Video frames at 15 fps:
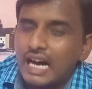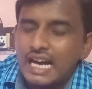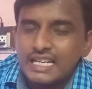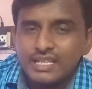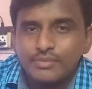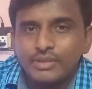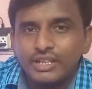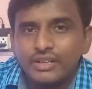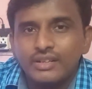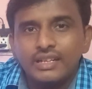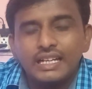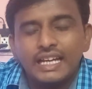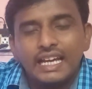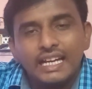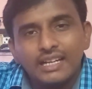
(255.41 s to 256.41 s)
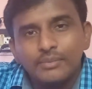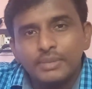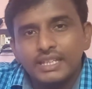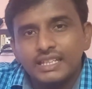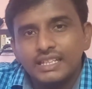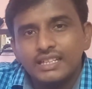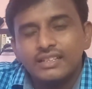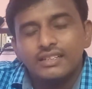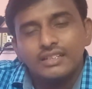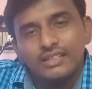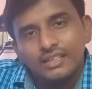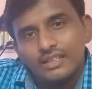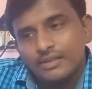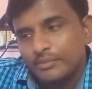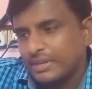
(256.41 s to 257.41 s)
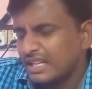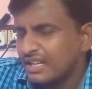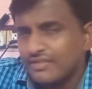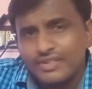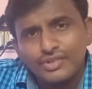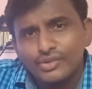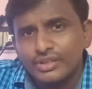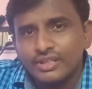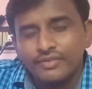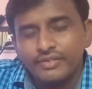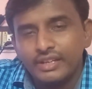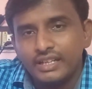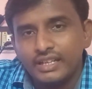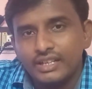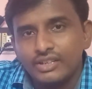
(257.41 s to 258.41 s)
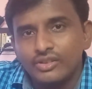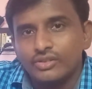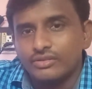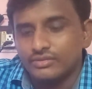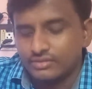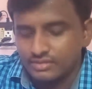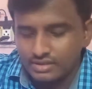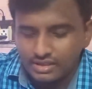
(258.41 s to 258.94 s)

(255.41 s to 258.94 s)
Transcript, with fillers: ஆட்சேபணியும் இல்லை ஏன்னா பார்த்தீங்கன்னா பெரிய ஃபிஷ்ஷும் இந்த ஃபீடு எடுக்கும்